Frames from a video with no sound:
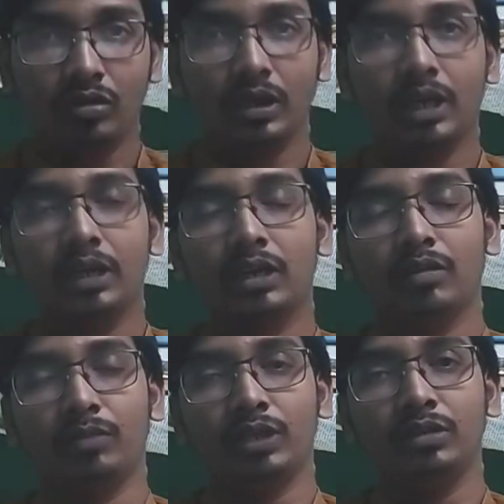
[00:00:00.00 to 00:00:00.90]
তখনকার
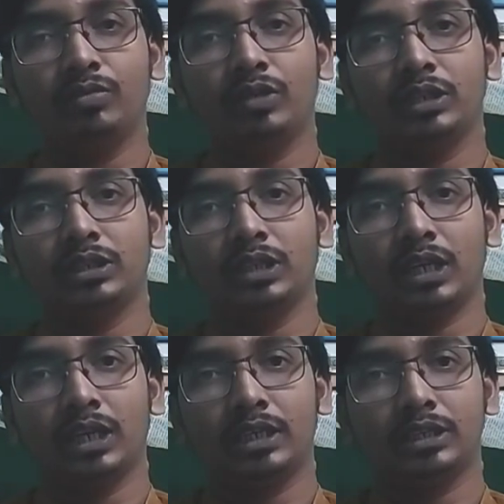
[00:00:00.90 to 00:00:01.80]
মেদিনীপুরের যিনি
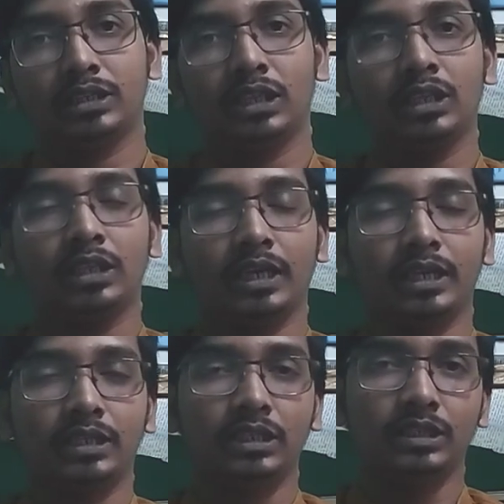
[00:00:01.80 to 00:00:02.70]
কালেক্টর ছিলেন
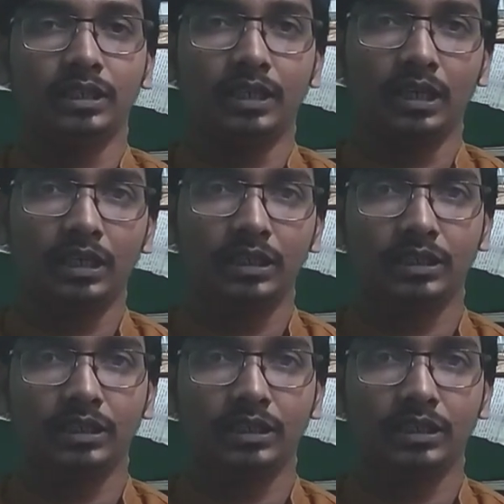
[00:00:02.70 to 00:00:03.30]
তাকে তিনি চিঠিটা